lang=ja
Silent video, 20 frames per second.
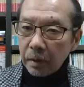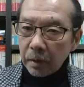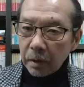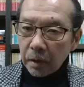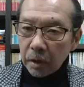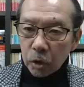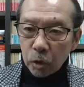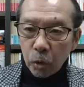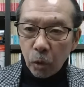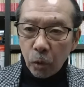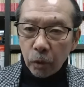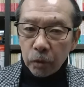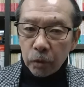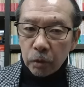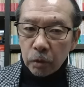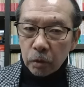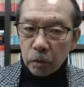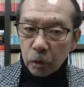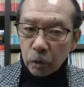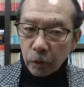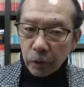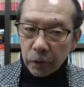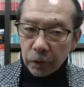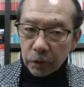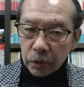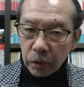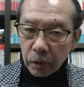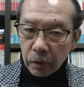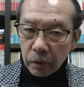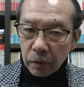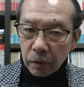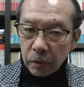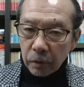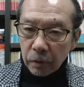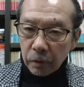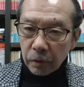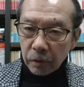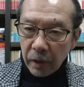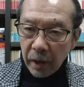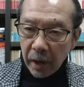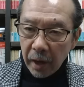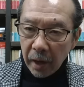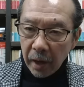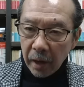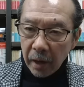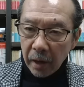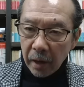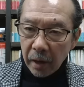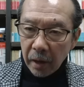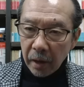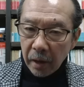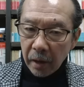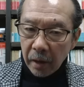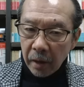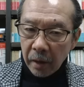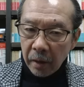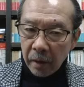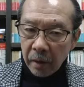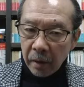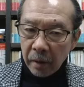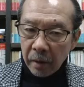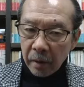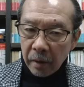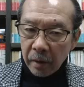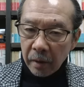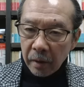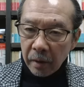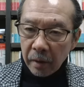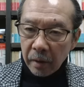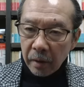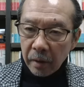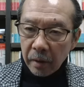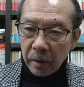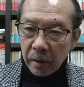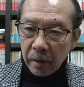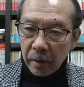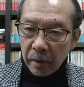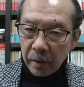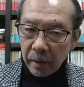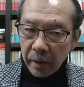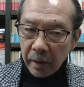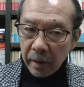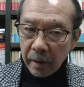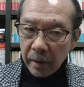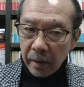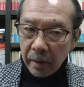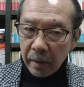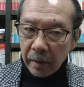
そういうことですよ。ね。うん。ね。